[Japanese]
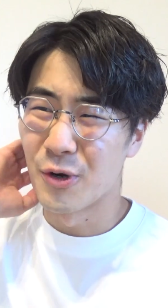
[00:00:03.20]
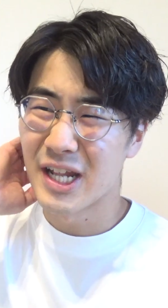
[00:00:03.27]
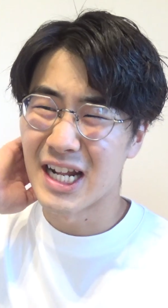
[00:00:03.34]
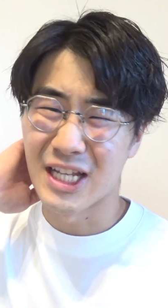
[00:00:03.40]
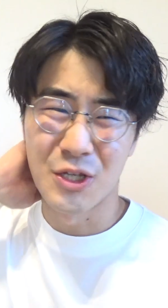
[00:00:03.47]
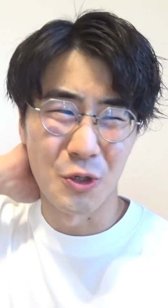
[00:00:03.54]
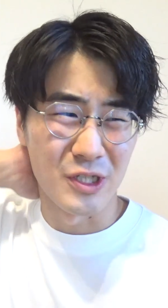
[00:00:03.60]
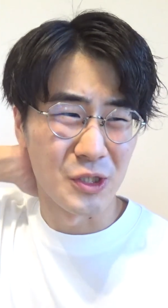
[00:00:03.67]
俺ら
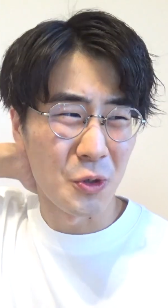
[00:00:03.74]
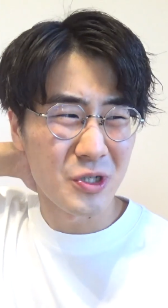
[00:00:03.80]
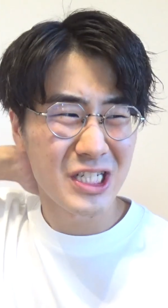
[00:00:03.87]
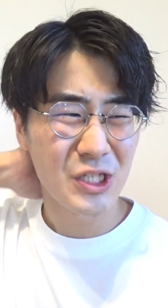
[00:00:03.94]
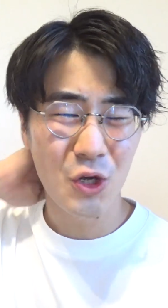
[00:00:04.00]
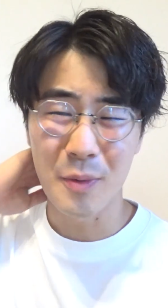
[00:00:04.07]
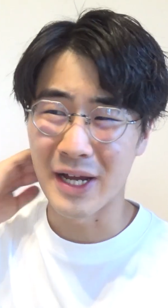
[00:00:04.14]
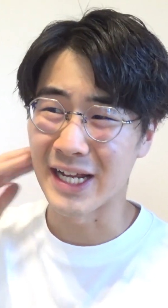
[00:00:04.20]
今日掃
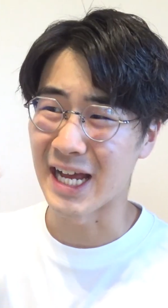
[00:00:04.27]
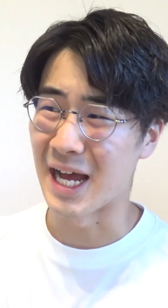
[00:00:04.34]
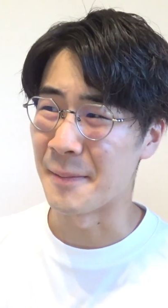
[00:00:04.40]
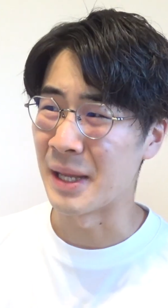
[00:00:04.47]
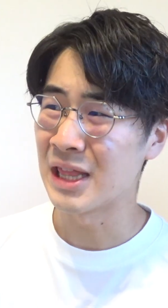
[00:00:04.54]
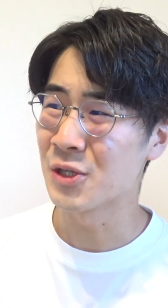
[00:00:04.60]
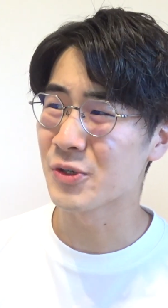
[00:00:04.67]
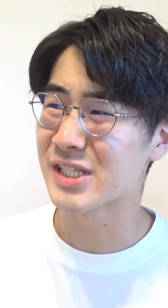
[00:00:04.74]
除当番か。
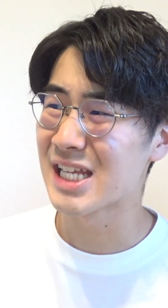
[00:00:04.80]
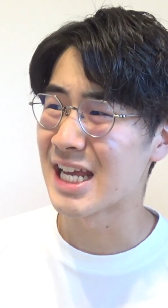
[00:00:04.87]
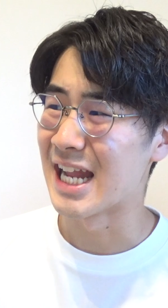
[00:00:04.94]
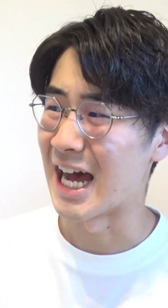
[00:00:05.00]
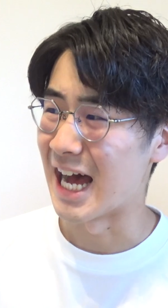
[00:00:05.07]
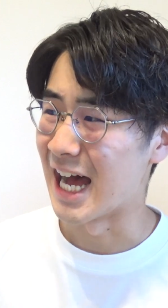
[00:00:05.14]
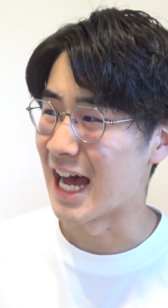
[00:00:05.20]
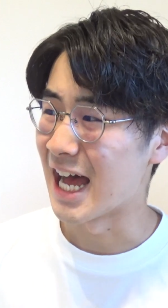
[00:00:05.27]
めんどくせえな。